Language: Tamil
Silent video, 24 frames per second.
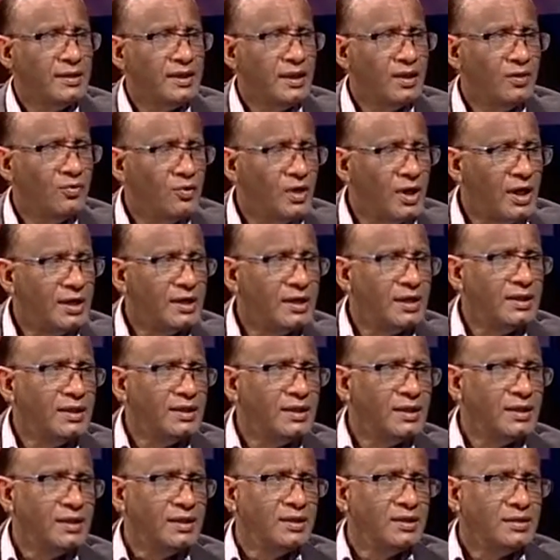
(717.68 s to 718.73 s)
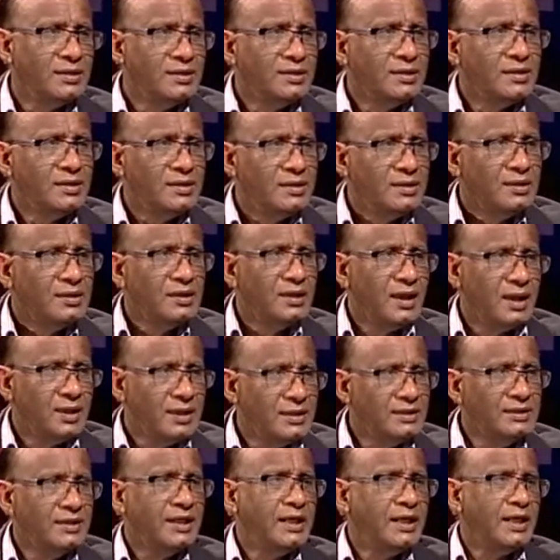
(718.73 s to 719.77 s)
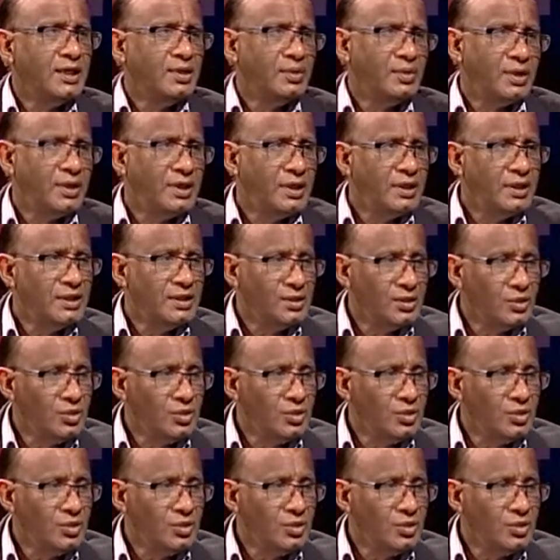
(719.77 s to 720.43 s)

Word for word: எவ்வாறு அந்த அந்த சிங்கள வர்றது